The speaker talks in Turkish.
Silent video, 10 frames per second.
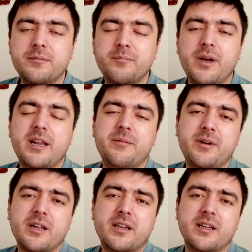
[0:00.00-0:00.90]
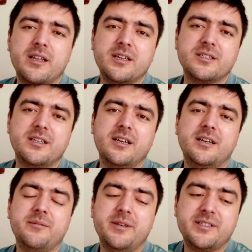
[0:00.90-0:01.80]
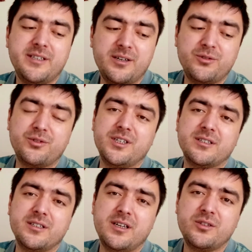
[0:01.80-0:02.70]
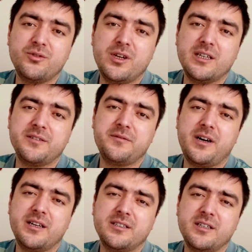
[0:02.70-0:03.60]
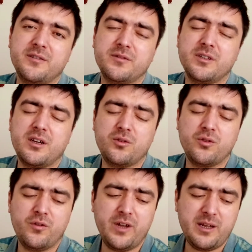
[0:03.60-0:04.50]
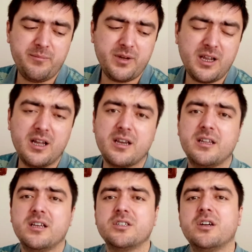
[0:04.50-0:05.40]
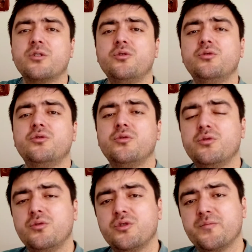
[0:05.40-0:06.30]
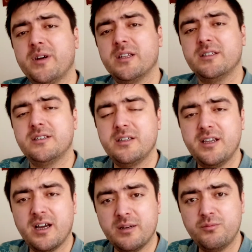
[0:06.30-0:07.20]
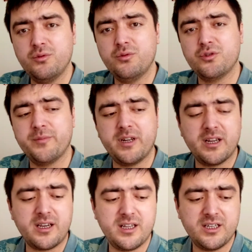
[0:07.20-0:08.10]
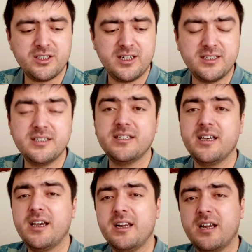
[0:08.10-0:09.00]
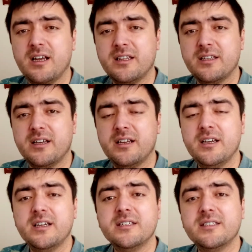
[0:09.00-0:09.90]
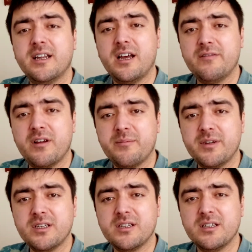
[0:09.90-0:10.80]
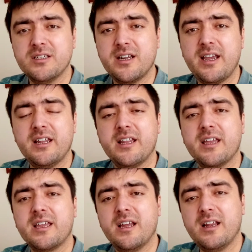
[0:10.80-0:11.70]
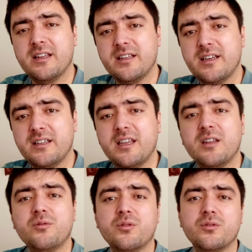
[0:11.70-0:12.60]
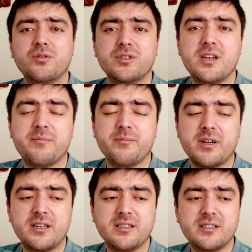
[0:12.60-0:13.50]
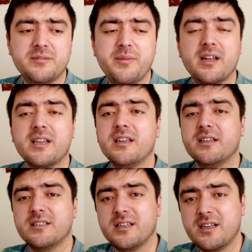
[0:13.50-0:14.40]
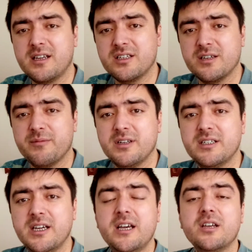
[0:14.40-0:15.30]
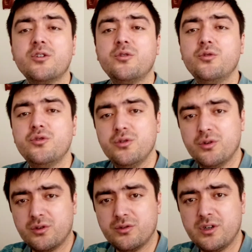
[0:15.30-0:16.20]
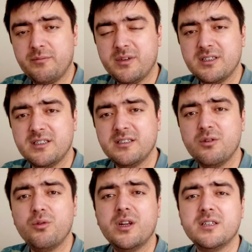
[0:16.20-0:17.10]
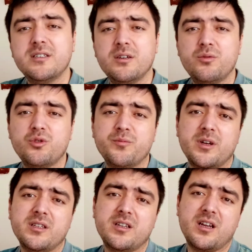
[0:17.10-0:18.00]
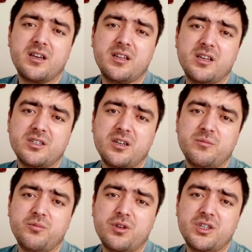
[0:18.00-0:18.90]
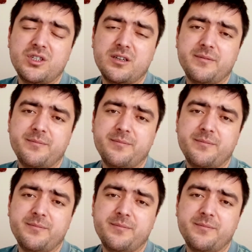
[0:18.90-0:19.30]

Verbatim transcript: Merhaba arkadaşlar ben Selçuk Çetiner. Rüyada fare tarafından kovalanmak arkadaşlar güçsüz düşmandır. Yani bu düşman arkadaşlar size her anda zarar vermeye çalışır. Elinden gelen de dedikodunuzu yapmaktır. Belki nazarı geçebilir. Gücü yoktur ama size ölesiye düşmandır arkadaşlar bu kişi.